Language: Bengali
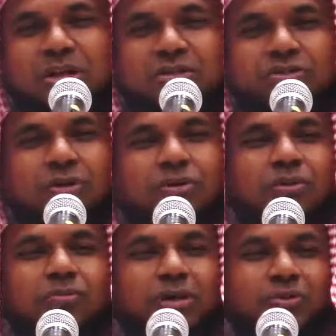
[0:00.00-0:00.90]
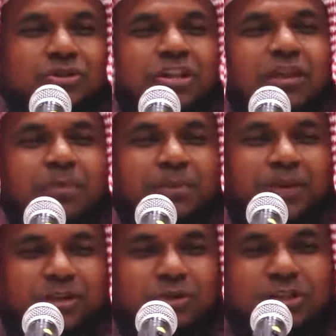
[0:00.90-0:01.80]
যখন মানুষ তার
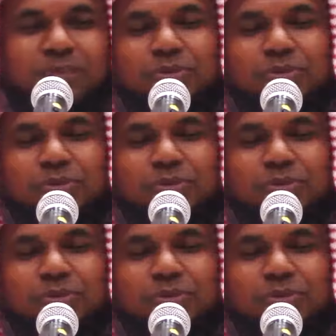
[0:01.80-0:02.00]
ব্যাপারে কথা